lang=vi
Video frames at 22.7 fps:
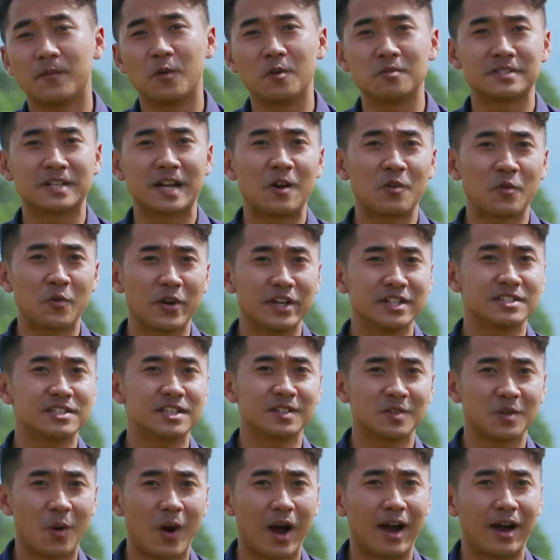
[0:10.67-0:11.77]
ở vùng cao nguyên
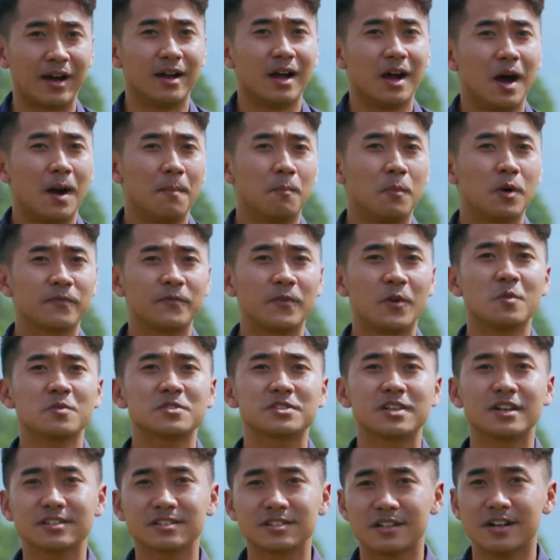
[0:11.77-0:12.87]
Sơn Hòa, một vùng
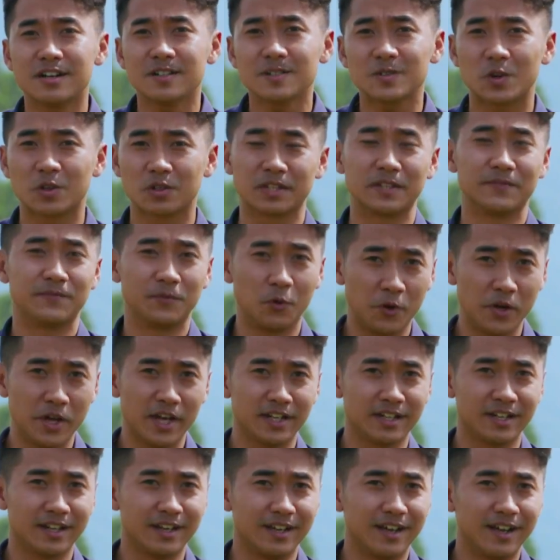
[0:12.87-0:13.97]
sơn cước của tỉnh Phú
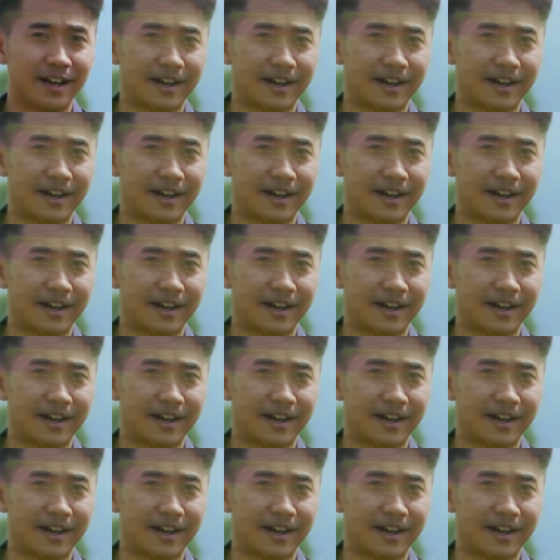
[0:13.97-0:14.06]
Yên.